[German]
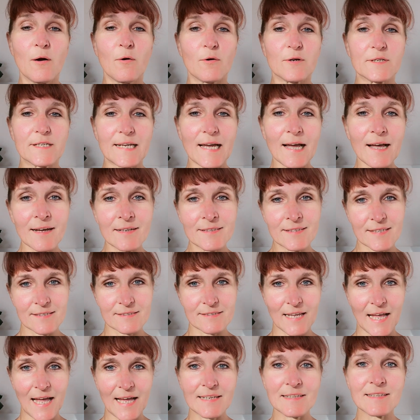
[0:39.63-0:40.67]
Und ja,
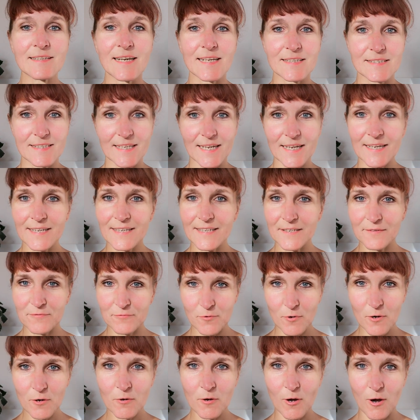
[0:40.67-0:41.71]
das kann tatsächlich
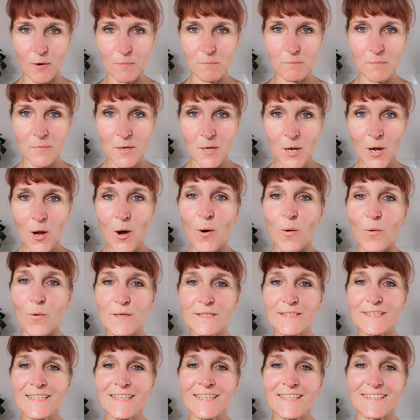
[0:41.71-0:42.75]
vorkommen
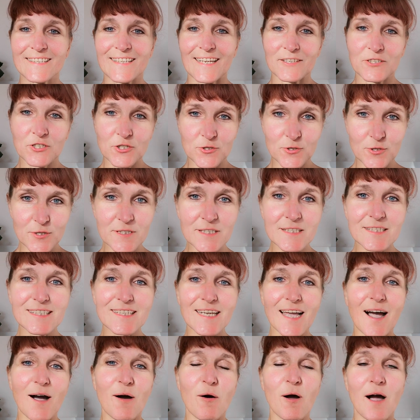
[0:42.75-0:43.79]
und das stützt
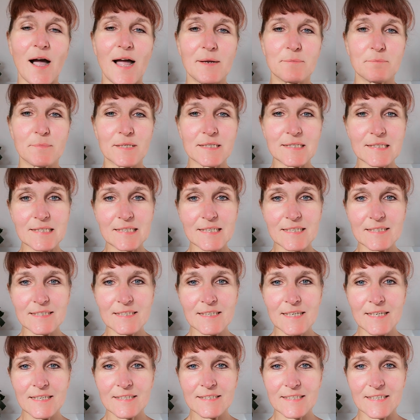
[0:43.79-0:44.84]
ja auch ein
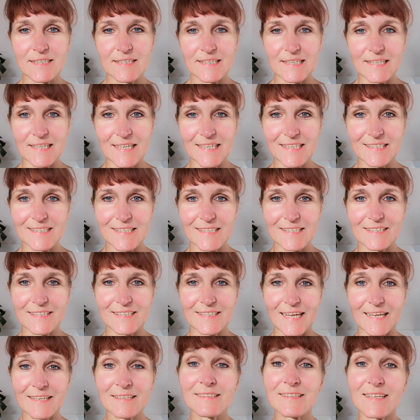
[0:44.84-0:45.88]
bisschen die These,
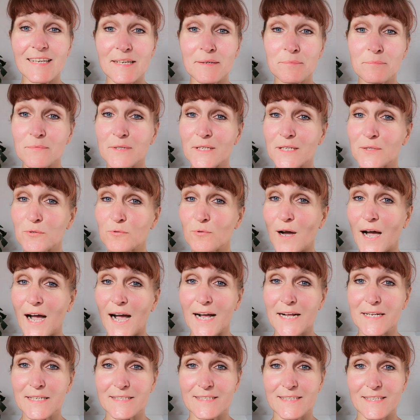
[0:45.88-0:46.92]
dass eben die
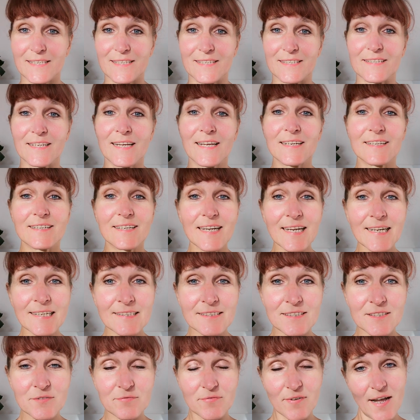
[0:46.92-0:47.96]
Dualseelen
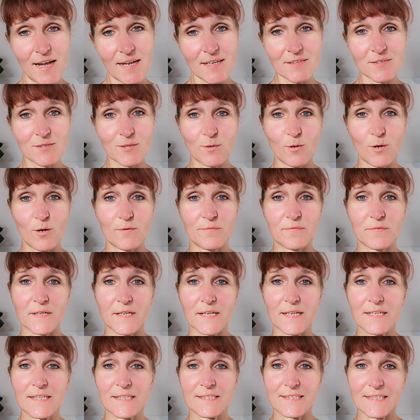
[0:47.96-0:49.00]
nicht
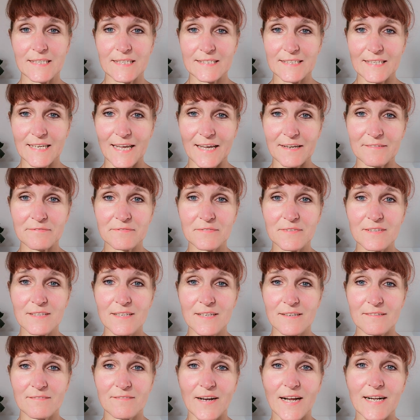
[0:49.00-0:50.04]
zwangsläufig sich
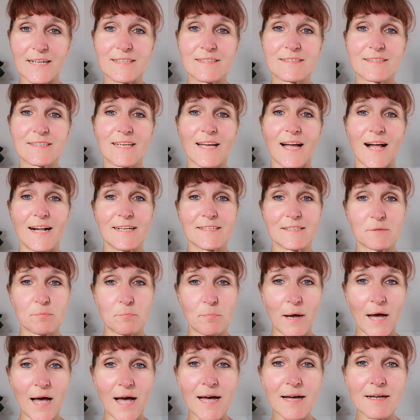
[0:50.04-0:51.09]
treffen, weil sie als
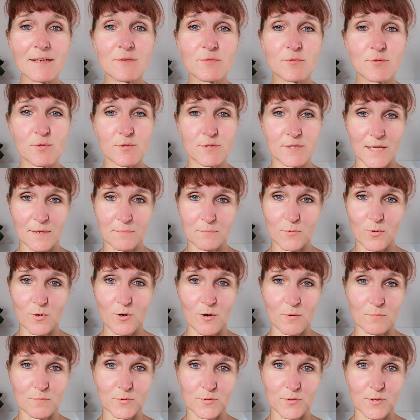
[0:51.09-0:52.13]
Paar
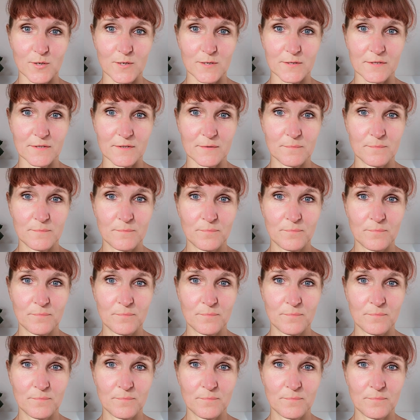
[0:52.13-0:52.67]
zusammenkommen sollen.